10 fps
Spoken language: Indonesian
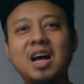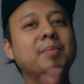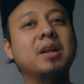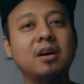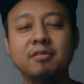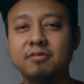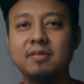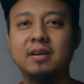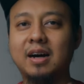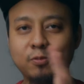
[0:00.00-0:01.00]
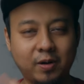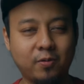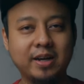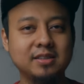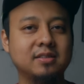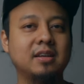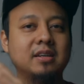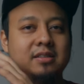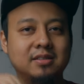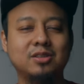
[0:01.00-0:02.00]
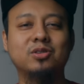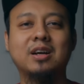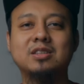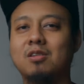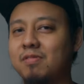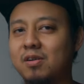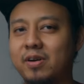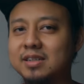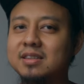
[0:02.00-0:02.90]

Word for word: I'm in love, hardware-wise dan juga software-wise.